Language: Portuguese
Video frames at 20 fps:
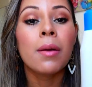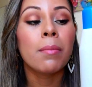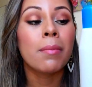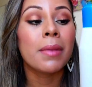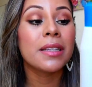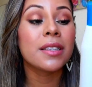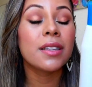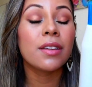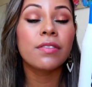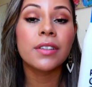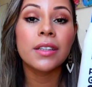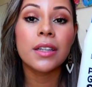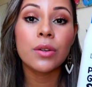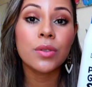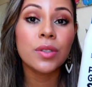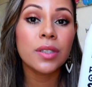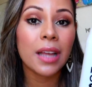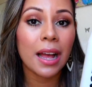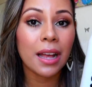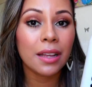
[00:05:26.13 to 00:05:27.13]
mas devido
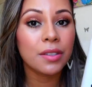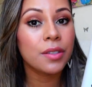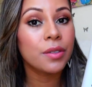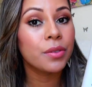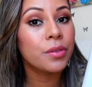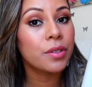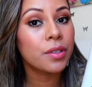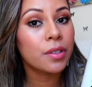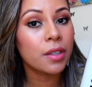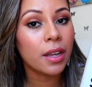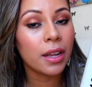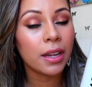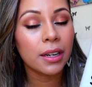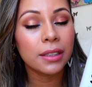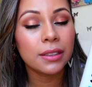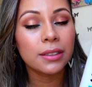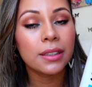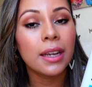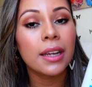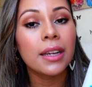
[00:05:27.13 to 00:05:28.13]
aos ácidos que
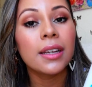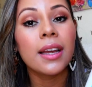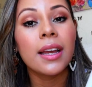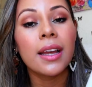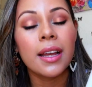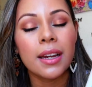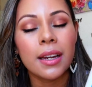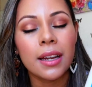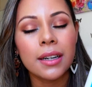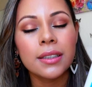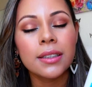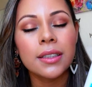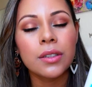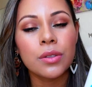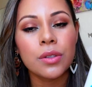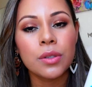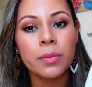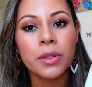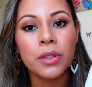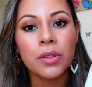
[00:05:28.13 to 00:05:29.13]
ela tem, ela ardeu
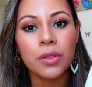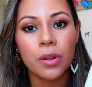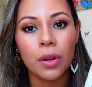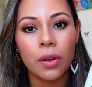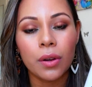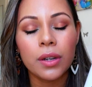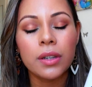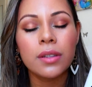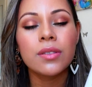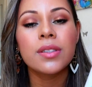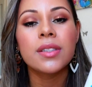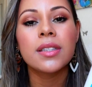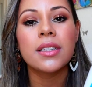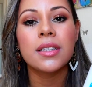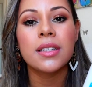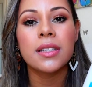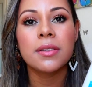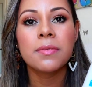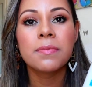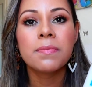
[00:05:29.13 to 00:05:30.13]
os meus olhos
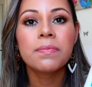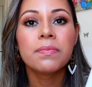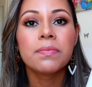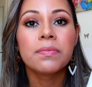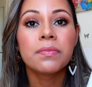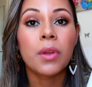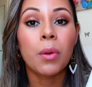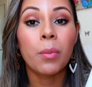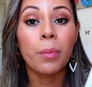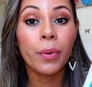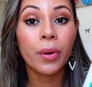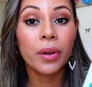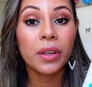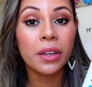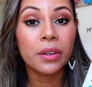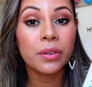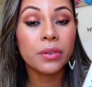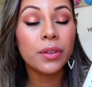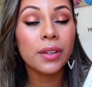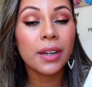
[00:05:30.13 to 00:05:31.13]
e um
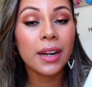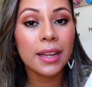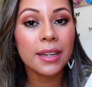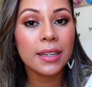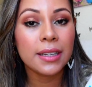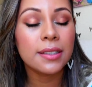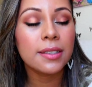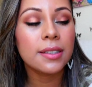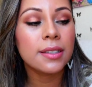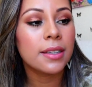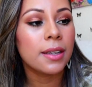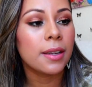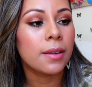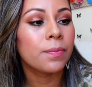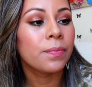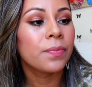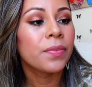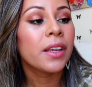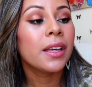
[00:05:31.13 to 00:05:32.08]
pouquinho do nariz, sim.